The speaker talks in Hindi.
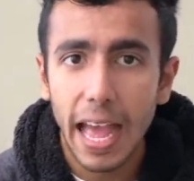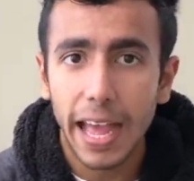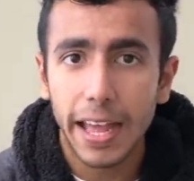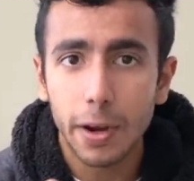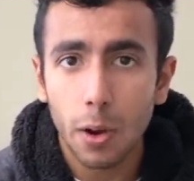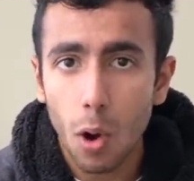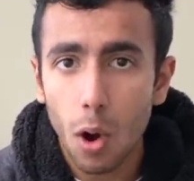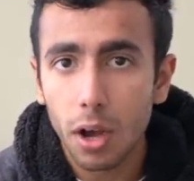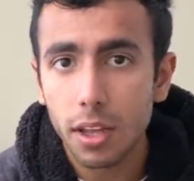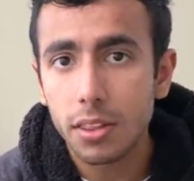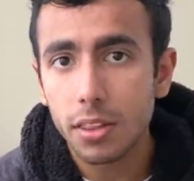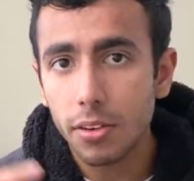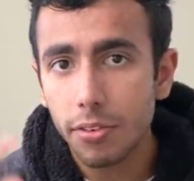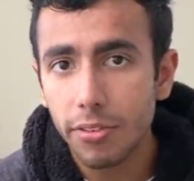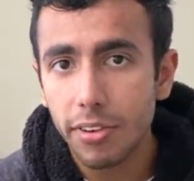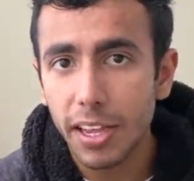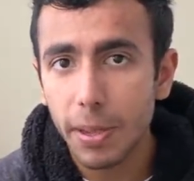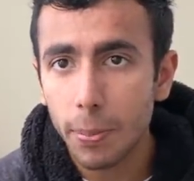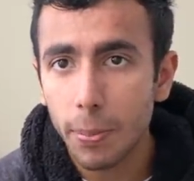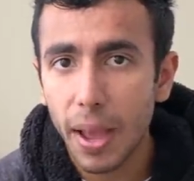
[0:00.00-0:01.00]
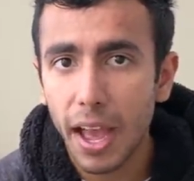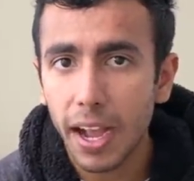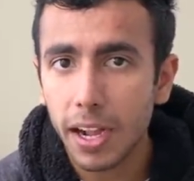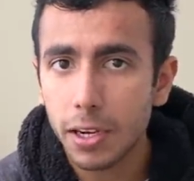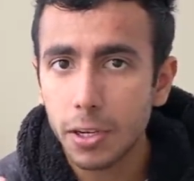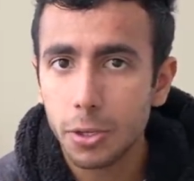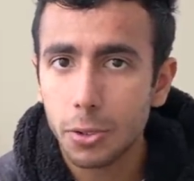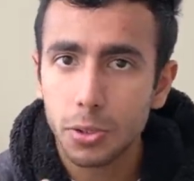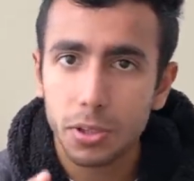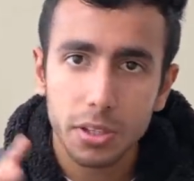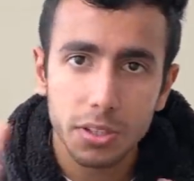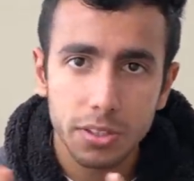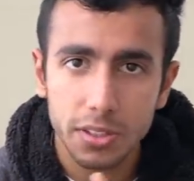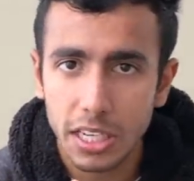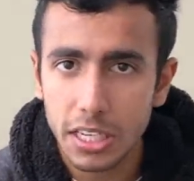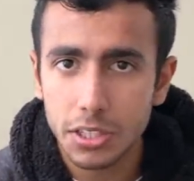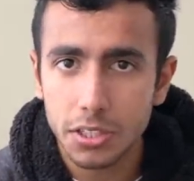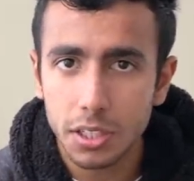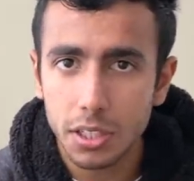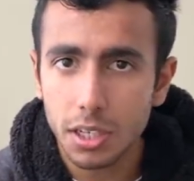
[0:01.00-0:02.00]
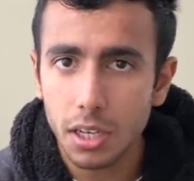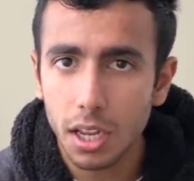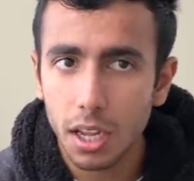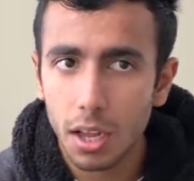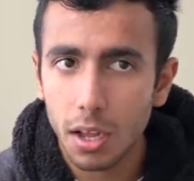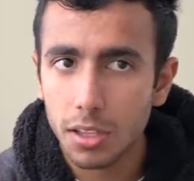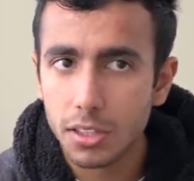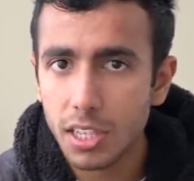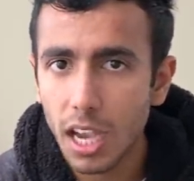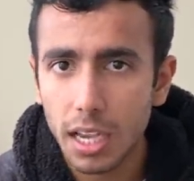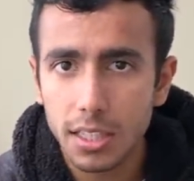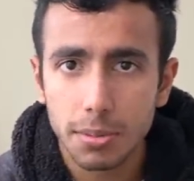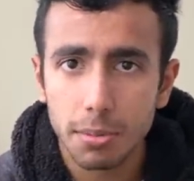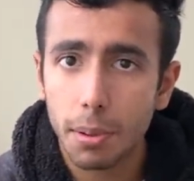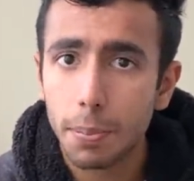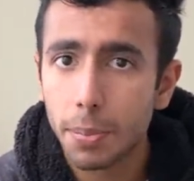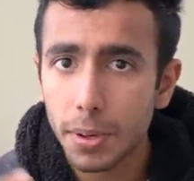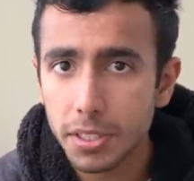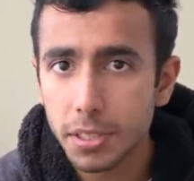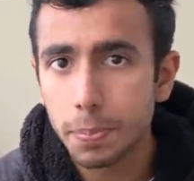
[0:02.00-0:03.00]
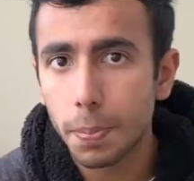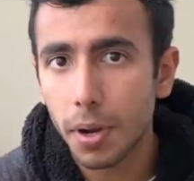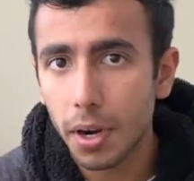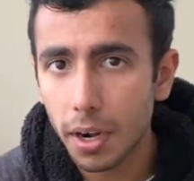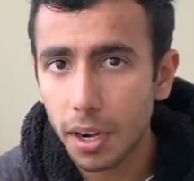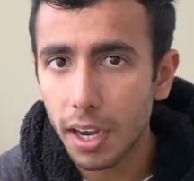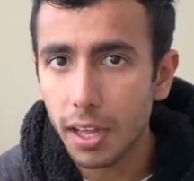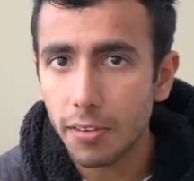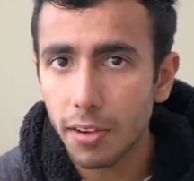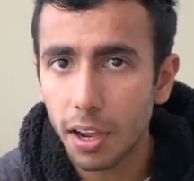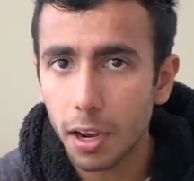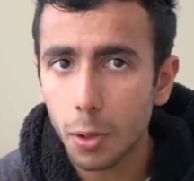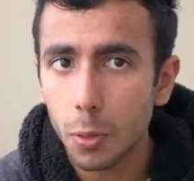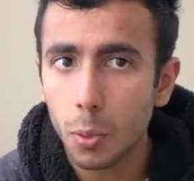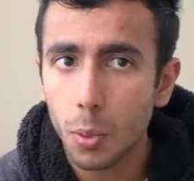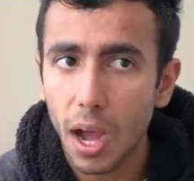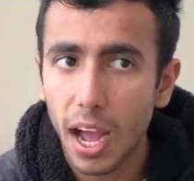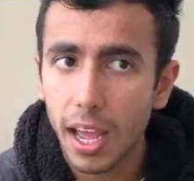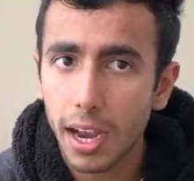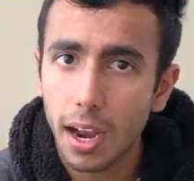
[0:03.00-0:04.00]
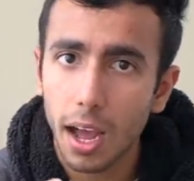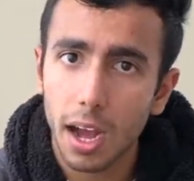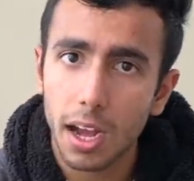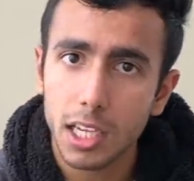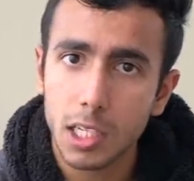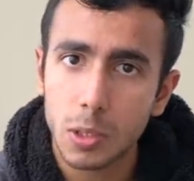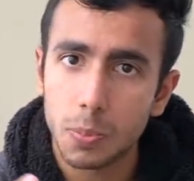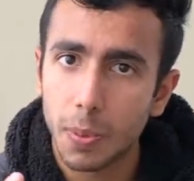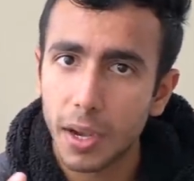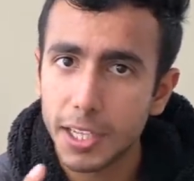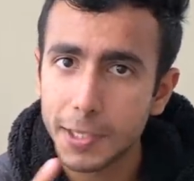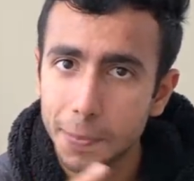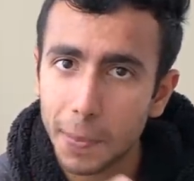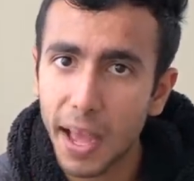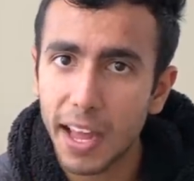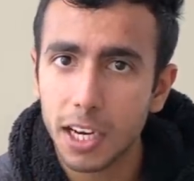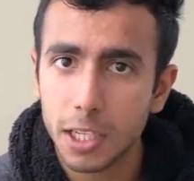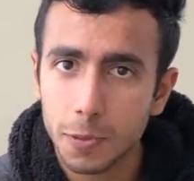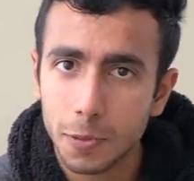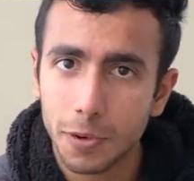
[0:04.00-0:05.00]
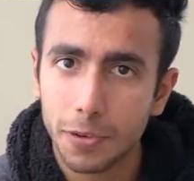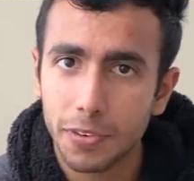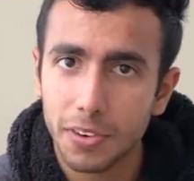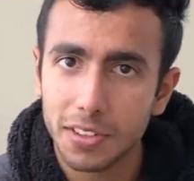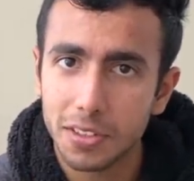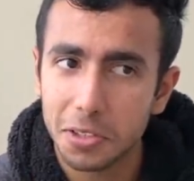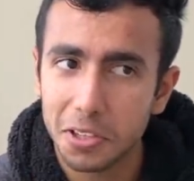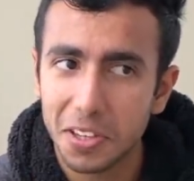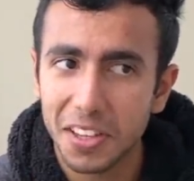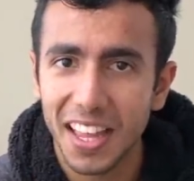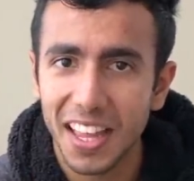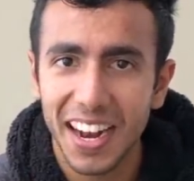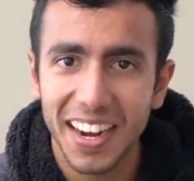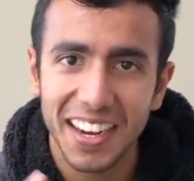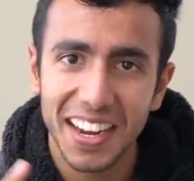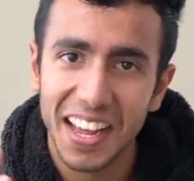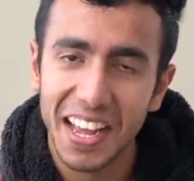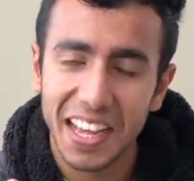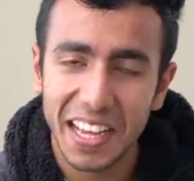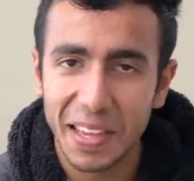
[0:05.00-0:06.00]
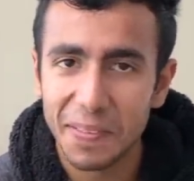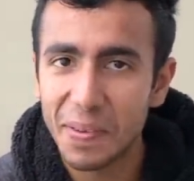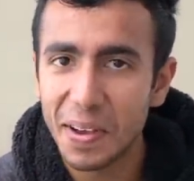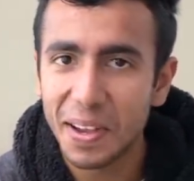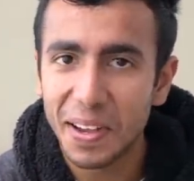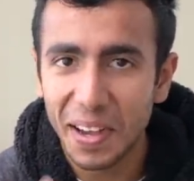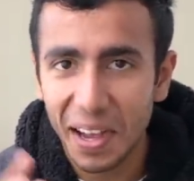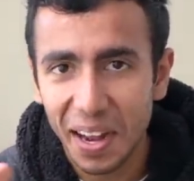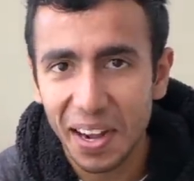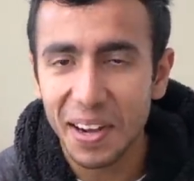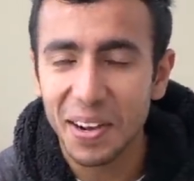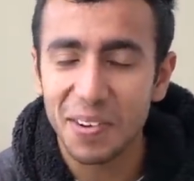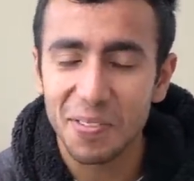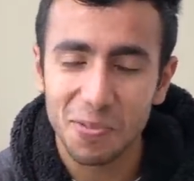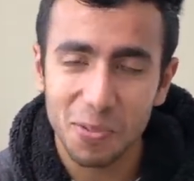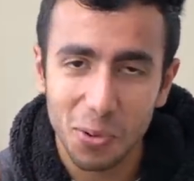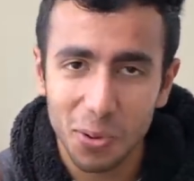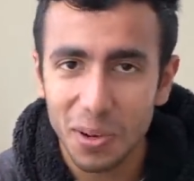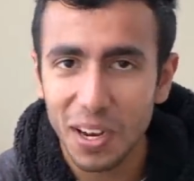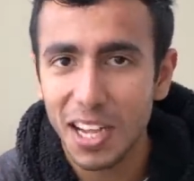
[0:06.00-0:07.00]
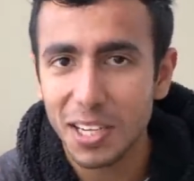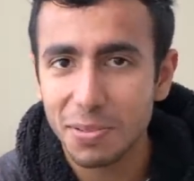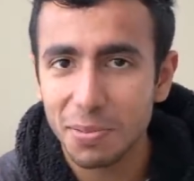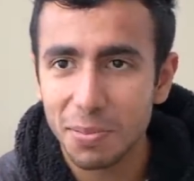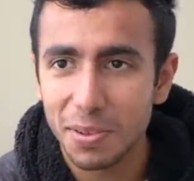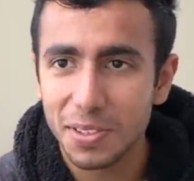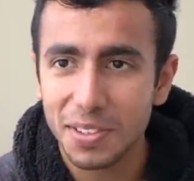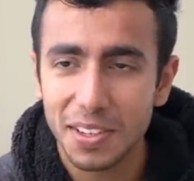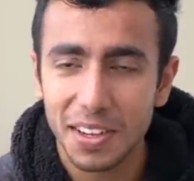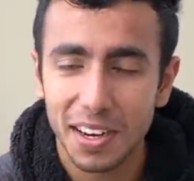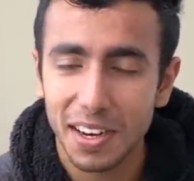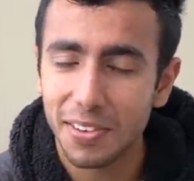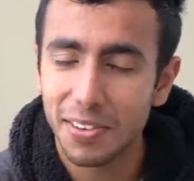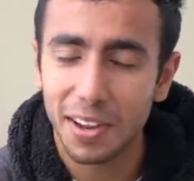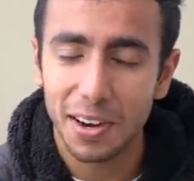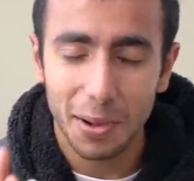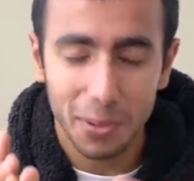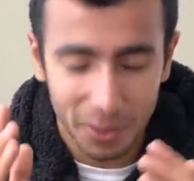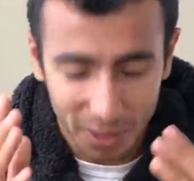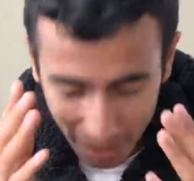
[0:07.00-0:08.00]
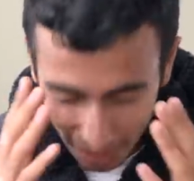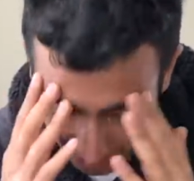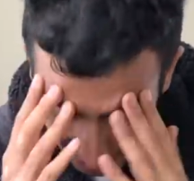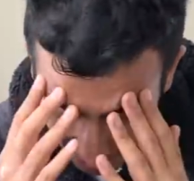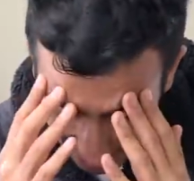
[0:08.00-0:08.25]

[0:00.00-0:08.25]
एंड ऑन द वे बैक टू द स्टेशन जहाँ से मैं बस पकड़ने वाला हूँ आई आस्क माई स्पेनिश प्रोफेसर दैट कि मैं कल वो क्लास में मिस करने वाला हूँ